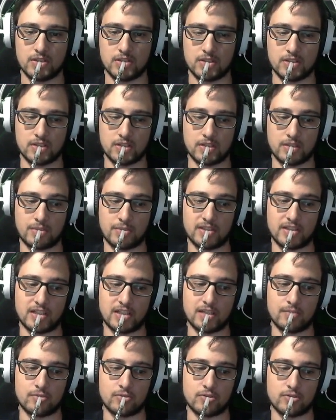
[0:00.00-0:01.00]

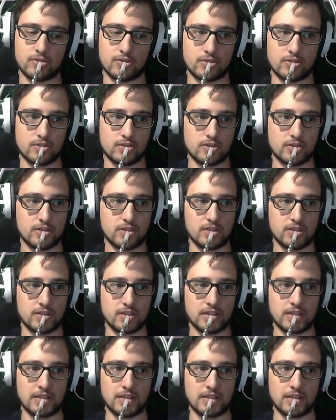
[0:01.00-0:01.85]
Incrementará mucho eh,